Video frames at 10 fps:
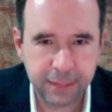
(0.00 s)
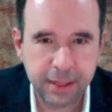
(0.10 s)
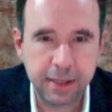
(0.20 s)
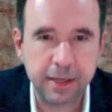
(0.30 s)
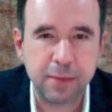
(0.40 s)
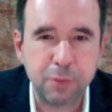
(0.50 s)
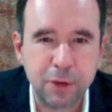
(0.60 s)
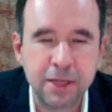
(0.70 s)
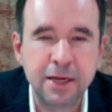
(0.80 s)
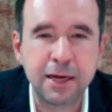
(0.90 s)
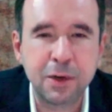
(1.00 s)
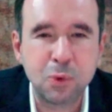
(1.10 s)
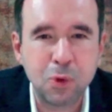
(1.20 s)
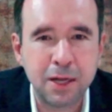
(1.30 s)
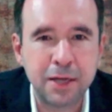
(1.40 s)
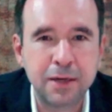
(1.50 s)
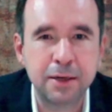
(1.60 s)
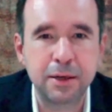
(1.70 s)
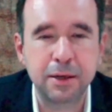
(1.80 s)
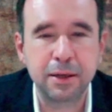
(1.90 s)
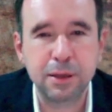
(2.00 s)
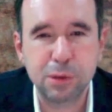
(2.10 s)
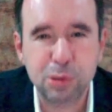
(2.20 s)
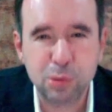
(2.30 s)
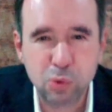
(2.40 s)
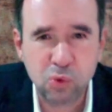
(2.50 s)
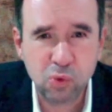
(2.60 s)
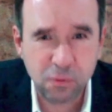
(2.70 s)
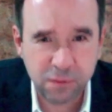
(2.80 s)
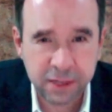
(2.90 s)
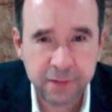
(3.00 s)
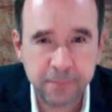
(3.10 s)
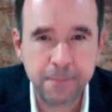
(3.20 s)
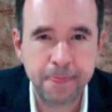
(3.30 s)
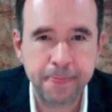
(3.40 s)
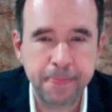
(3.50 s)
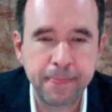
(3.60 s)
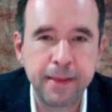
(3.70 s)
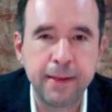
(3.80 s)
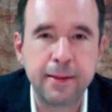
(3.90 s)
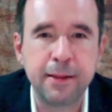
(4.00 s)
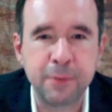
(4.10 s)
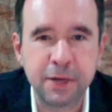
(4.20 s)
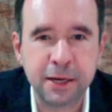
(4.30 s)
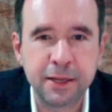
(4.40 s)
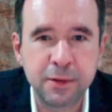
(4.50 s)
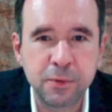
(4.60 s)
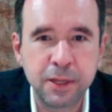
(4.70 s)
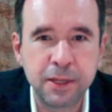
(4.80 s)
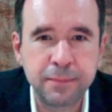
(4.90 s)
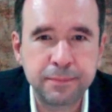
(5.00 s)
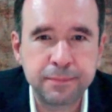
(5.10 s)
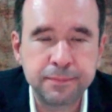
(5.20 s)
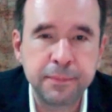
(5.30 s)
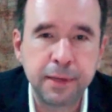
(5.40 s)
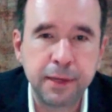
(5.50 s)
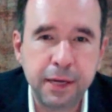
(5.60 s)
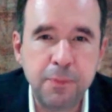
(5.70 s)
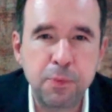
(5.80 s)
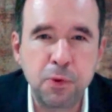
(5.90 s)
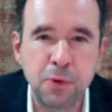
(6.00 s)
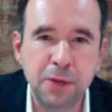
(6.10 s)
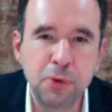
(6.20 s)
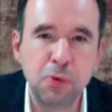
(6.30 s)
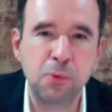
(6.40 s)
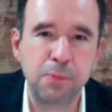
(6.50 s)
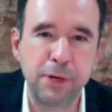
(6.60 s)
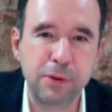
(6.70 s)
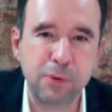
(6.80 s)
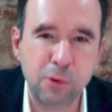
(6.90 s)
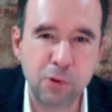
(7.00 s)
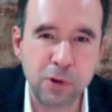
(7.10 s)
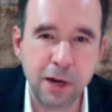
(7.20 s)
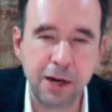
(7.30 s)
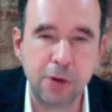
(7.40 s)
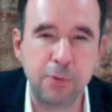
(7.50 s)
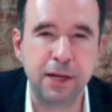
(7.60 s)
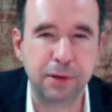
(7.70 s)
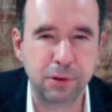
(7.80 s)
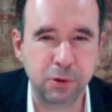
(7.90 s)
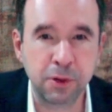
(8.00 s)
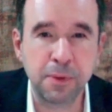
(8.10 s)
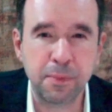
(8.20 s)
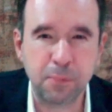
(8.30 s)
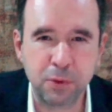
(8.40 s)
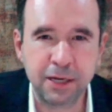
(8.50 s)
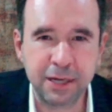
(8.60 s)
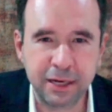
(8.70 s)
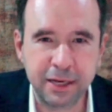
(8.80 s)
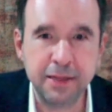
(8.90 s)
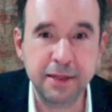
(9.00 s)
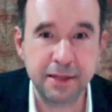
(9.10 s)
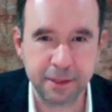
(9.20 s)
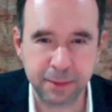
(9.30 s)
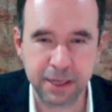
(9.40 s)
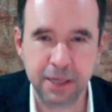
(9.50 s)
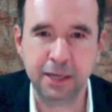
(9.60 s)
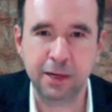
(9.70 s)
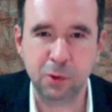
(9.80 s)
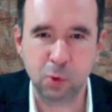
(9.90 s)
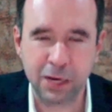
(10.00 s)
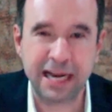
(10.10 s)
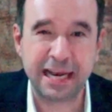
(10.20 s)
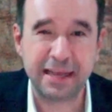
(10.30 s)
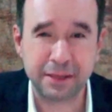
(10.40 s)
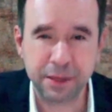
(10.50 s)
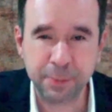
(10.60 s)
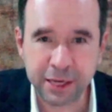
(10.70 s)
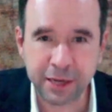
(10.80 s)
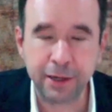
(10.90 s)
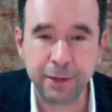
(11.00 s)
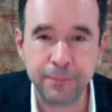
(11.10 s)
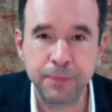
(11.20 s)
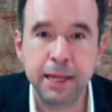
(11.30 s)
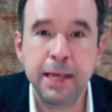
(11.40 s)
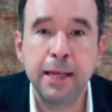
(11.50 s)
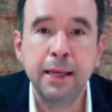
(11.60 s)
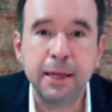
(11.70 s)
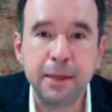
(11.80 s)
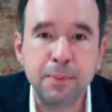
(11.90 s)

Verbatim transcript: que puedan calcular su CUFIN de manera adecuada y por un lado cumplir con la obligación que me pone la ley de llevarla, calcularla y determinarla, y por